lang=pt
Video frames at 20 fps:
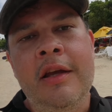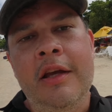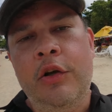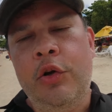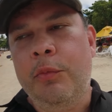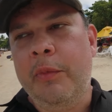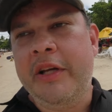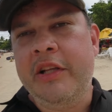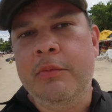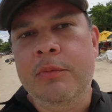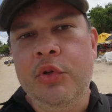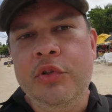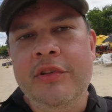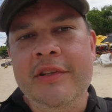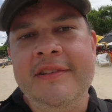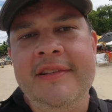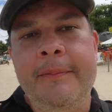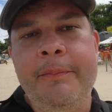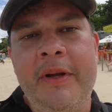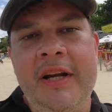Recomendo muito
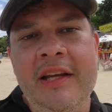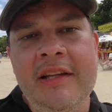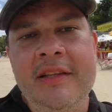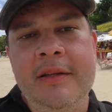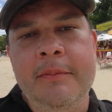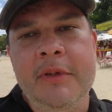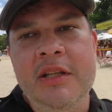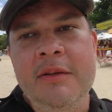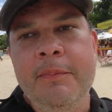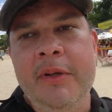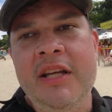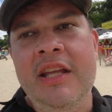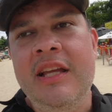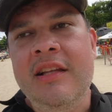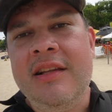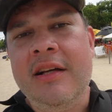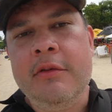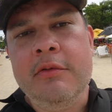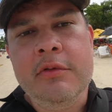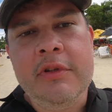essa praia também para quem
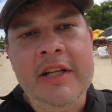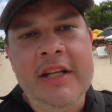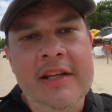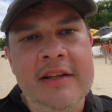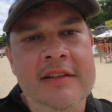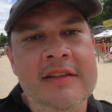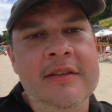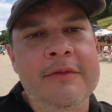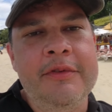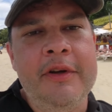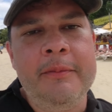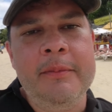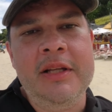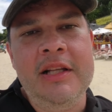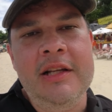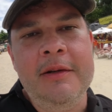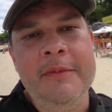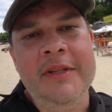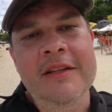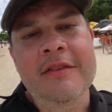está com criança e
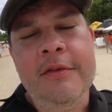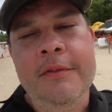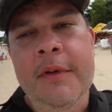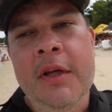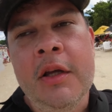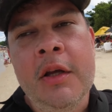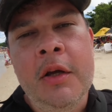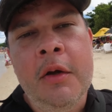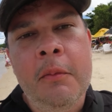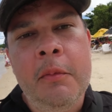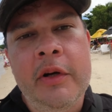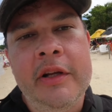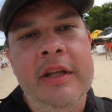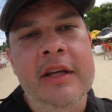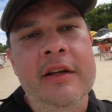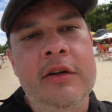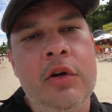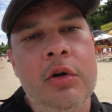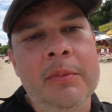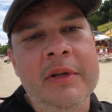família mesmo,
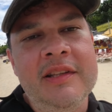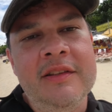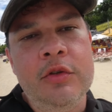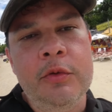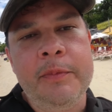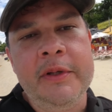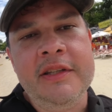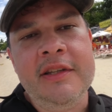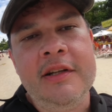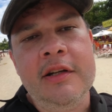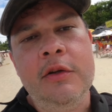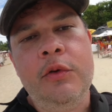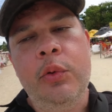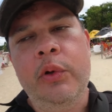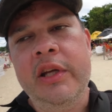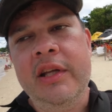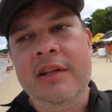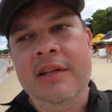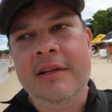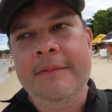porque como é super
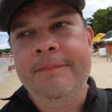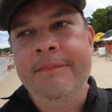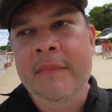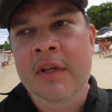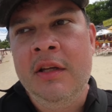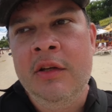tranquila,